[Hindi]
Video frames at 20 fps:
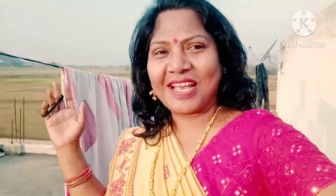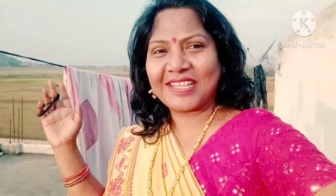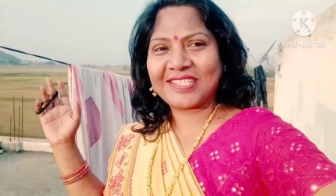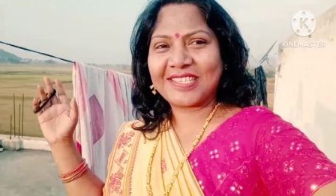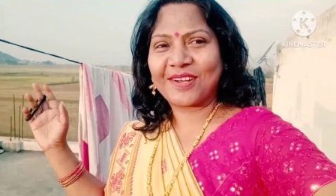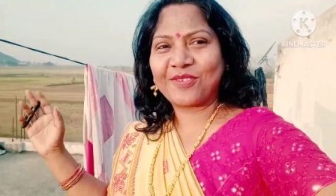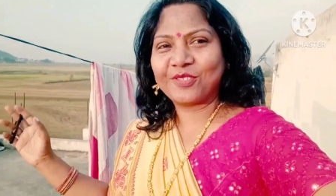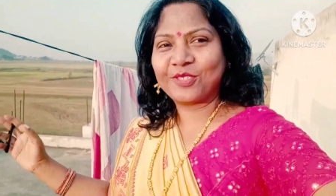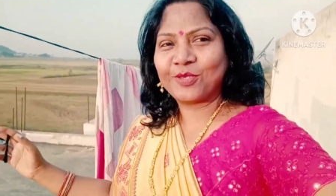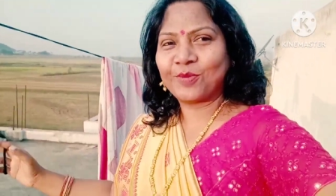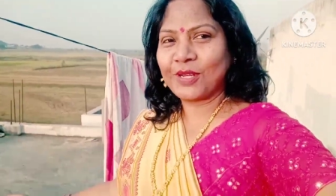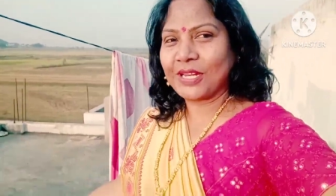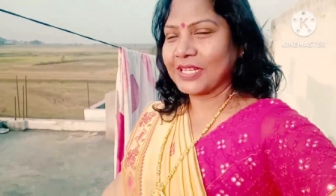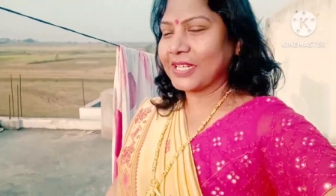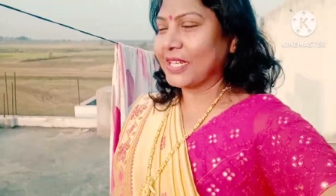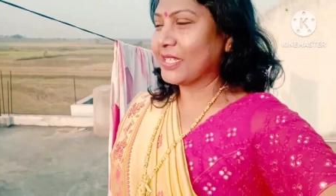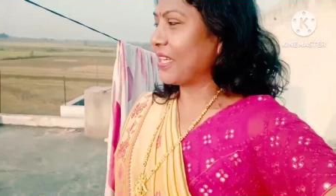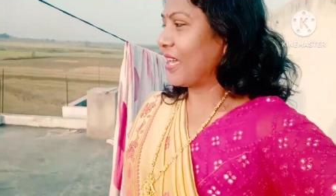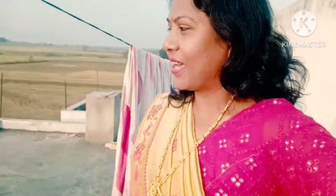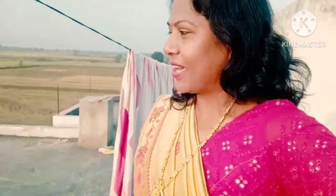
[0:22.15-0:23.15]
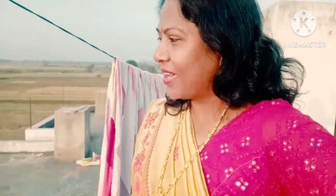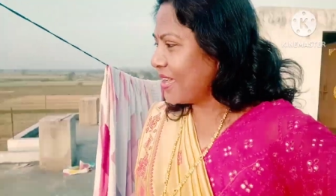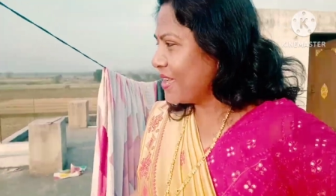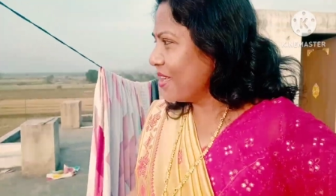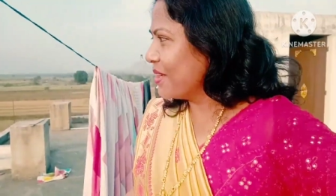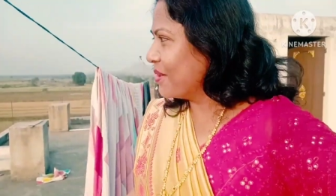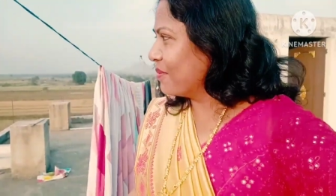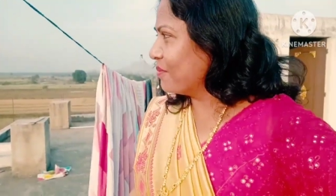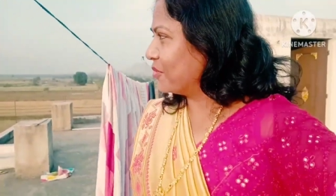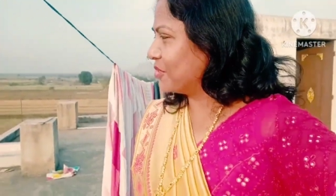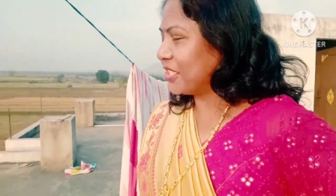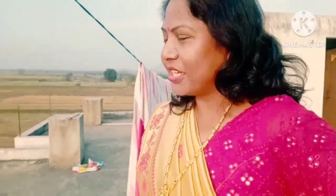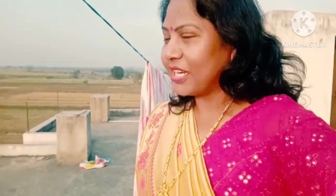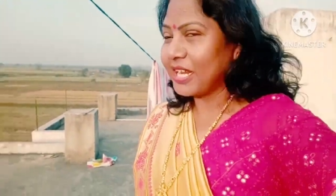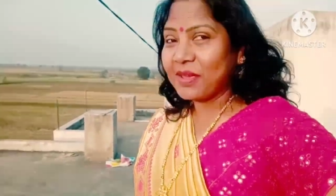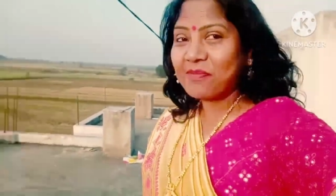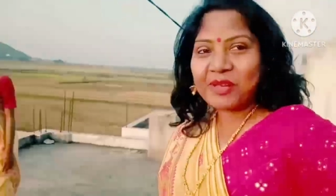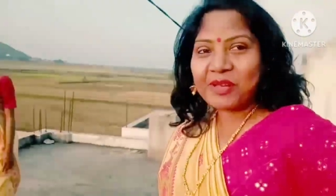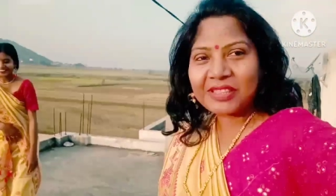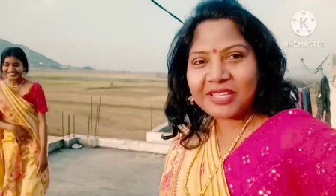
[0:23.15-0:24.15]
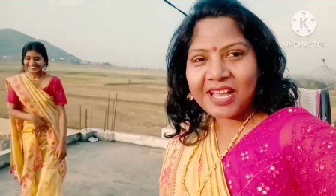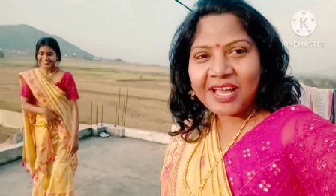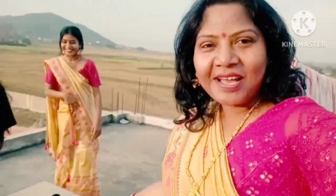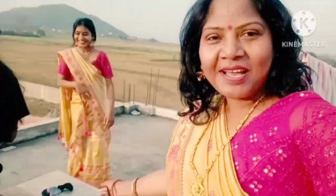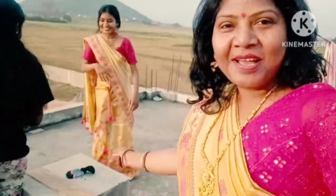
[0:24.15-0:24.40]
ऐसा कुछ बोला जाता है मुझे नहीं पता